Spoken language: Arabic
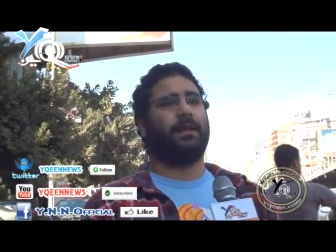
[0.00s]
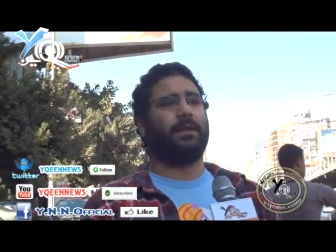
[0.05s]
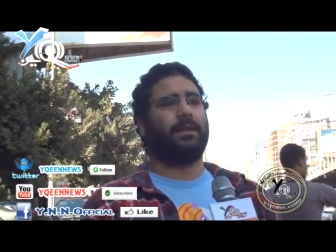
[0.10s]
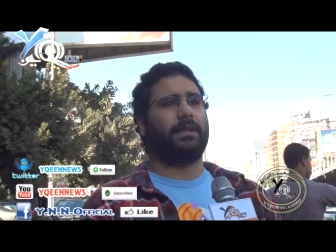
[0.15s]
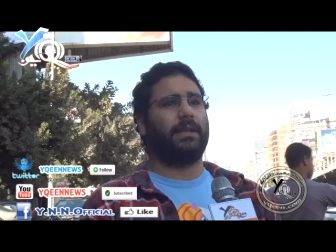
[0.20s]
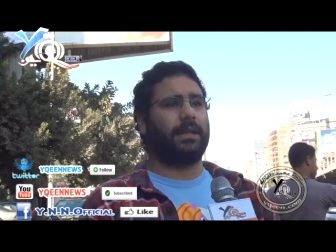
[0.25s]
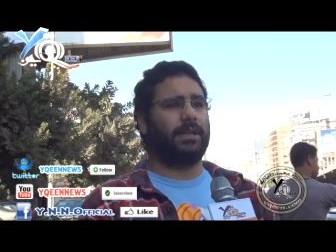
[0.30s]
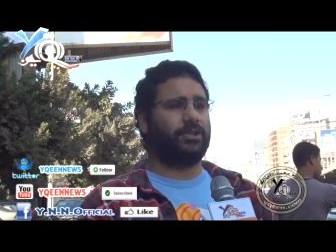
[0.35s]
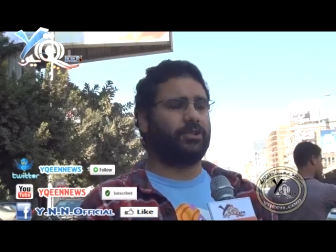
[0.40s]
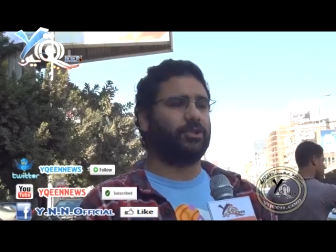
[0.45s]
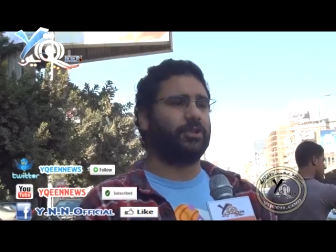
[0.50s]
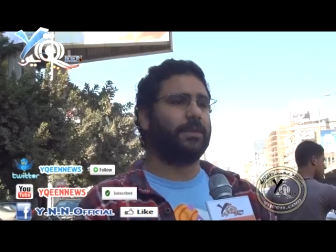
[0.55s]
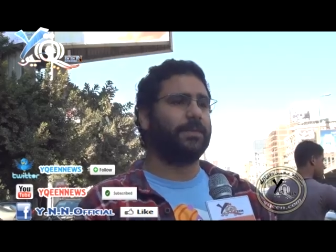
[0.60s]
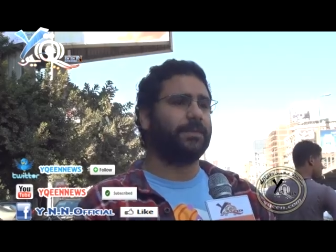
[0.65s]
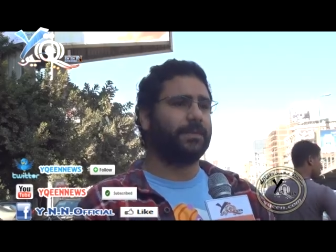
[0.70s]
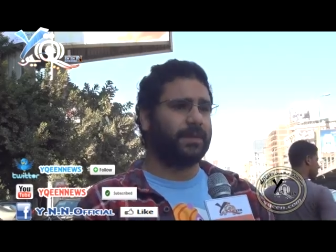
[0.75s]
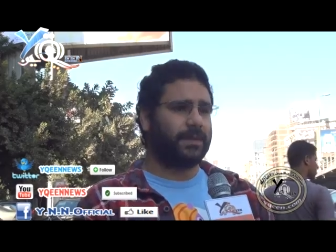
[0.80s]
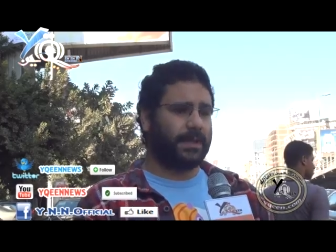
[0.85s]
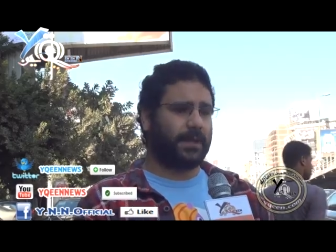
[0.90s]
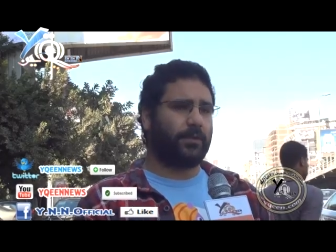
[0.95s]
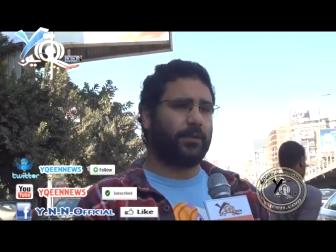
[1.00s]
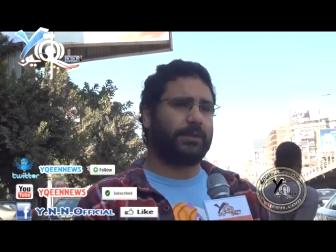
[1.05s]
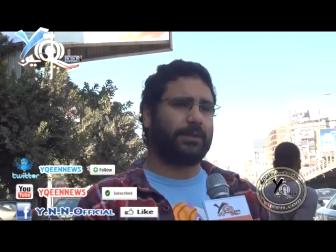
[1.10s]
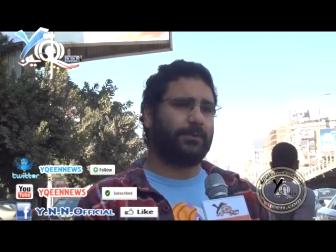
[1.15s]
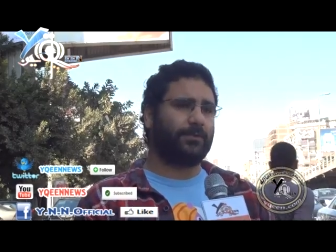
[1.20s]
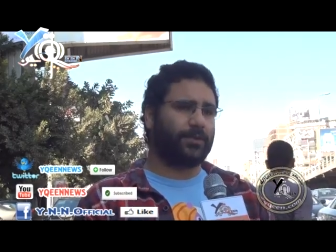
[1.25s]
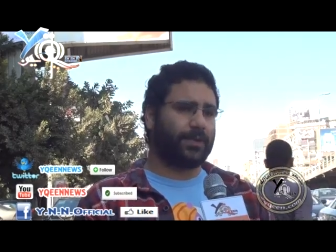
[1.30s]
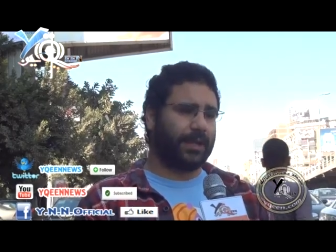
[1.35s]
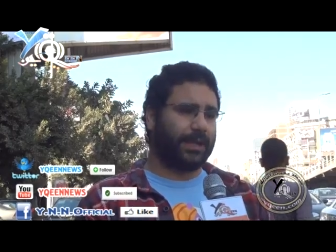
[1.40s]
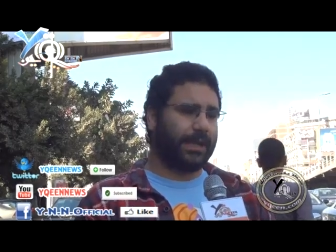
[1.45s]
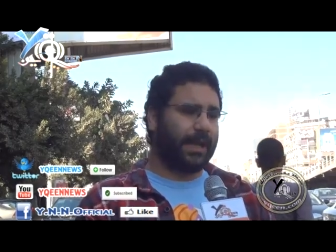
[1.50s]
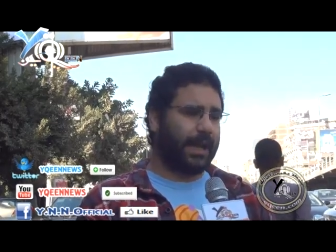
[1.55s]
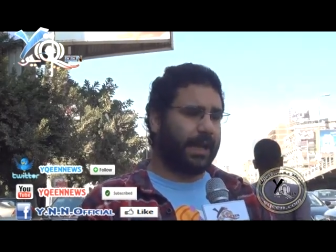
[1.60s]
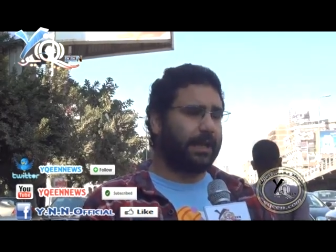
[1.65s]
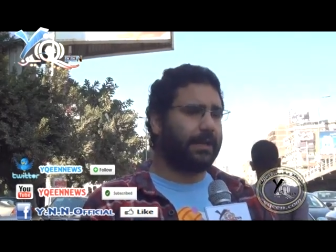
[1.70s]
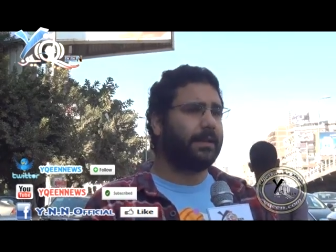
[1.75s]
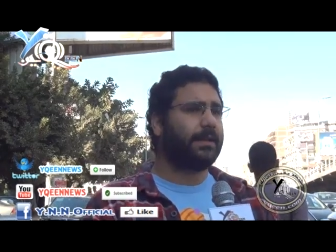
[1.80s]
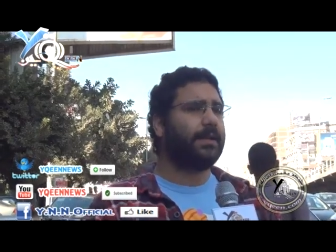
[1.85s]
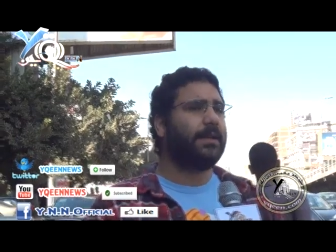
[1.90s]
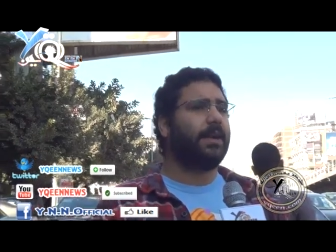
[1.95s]
الجيش زي القوات
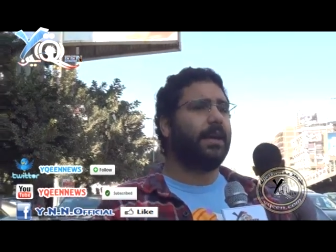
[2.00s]
المسلحه